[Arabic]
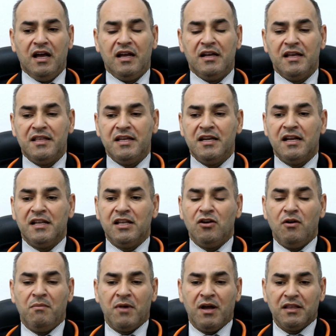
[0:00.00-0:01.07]
الذين
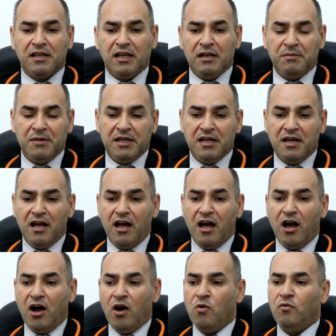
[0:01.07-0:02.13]
لديهم أمراض قلبية
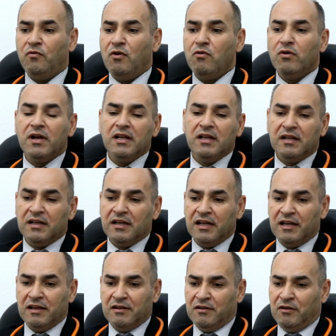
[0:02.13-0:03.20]
او فوق
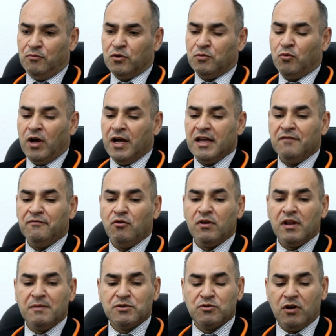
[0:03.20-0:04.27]
العمر معين فوق
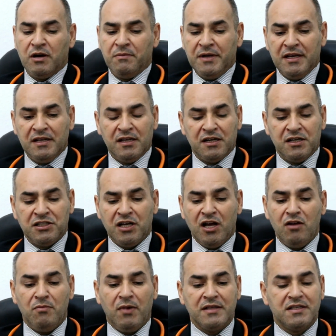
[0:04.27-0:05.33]
ال 45
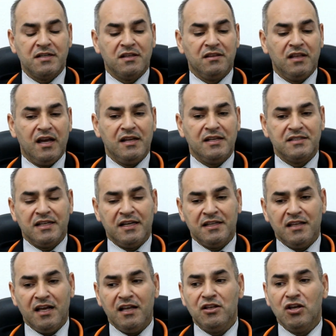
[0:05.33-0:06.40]
للرجال وبعد سن الظهر
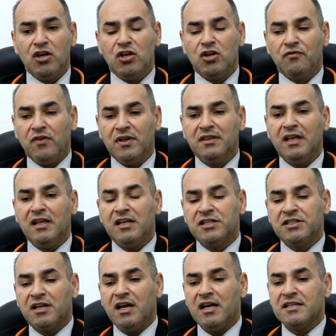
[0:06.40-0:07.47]
للسيدات يفضل
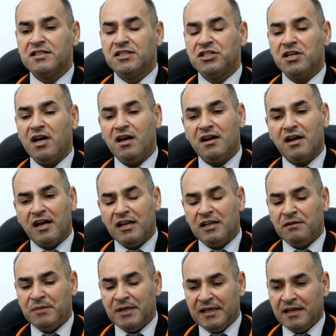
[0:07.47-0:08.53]
اجراء استشاره
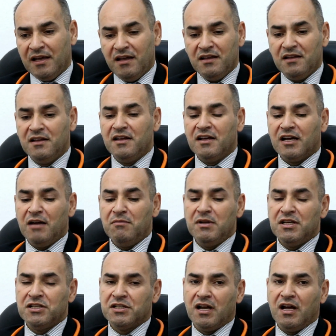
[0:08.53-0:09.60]
قلبيه قبل
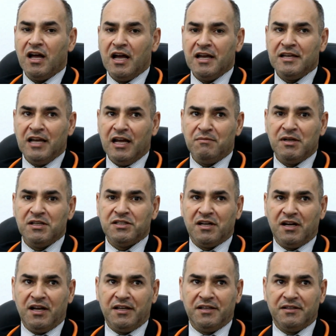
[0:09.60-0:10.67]
اجراء اي عمل
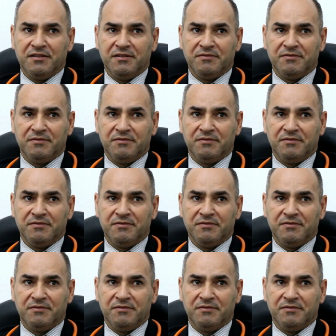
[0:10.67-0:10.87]
جراحي.